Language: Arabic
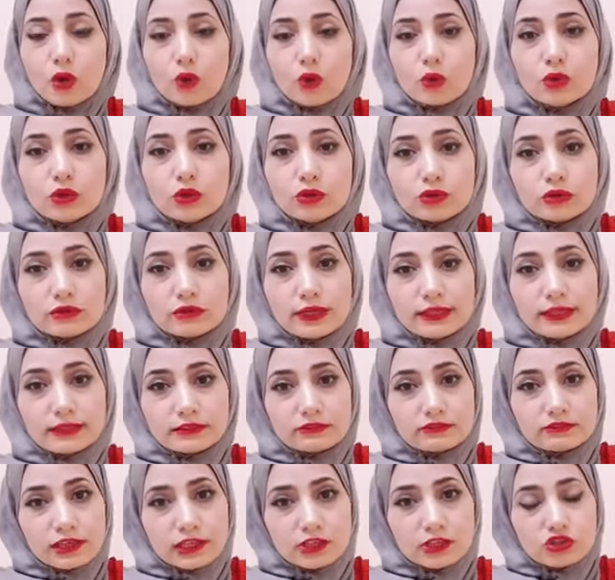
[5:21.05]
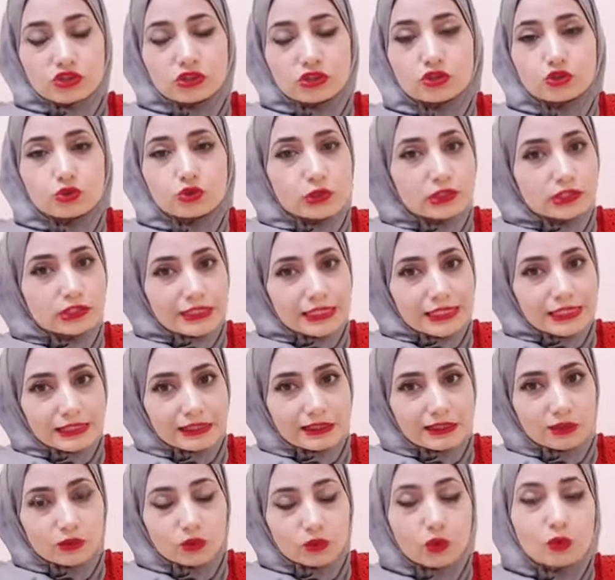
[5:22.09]
والكوركتيف اكشن شو وقت
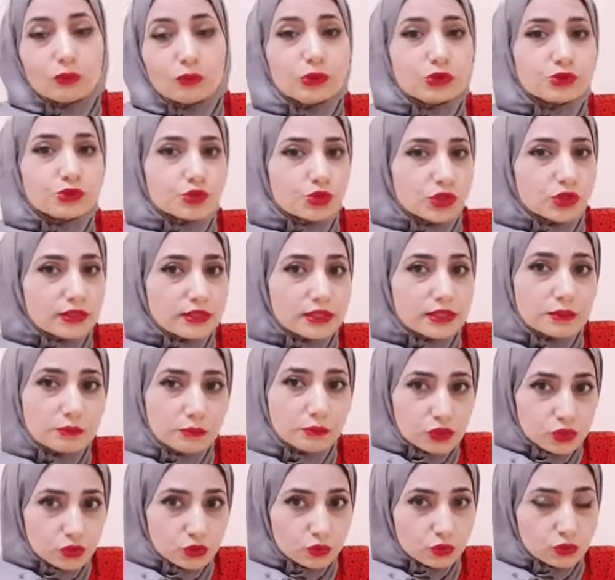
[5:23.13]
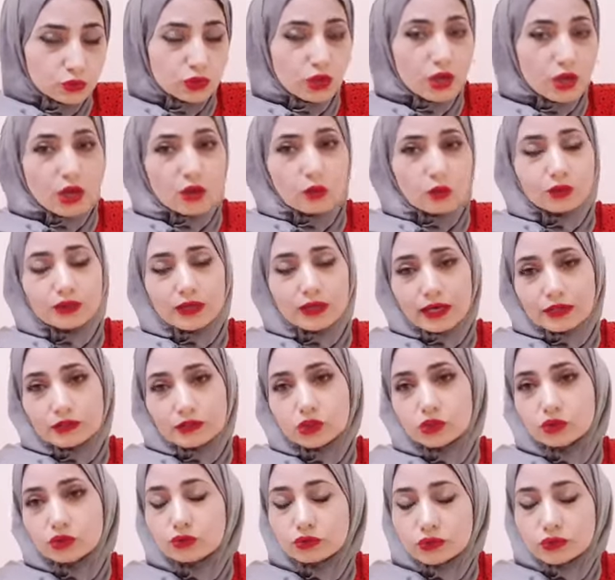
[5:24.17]
يصير ومنو الشخص المسؤول
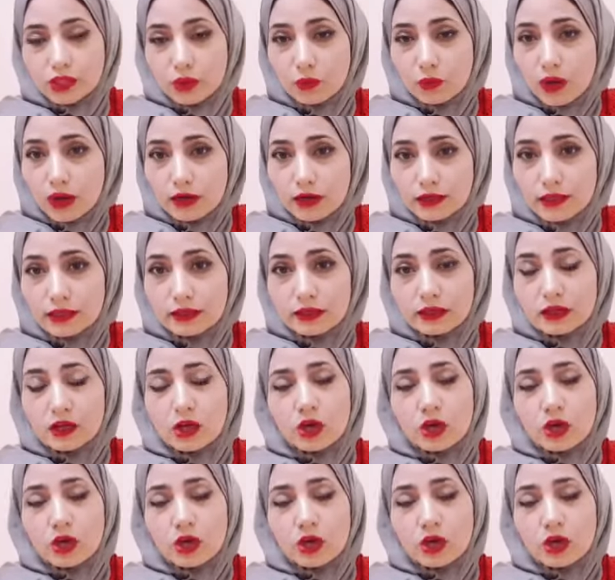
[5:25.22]
وتحددون تواريخ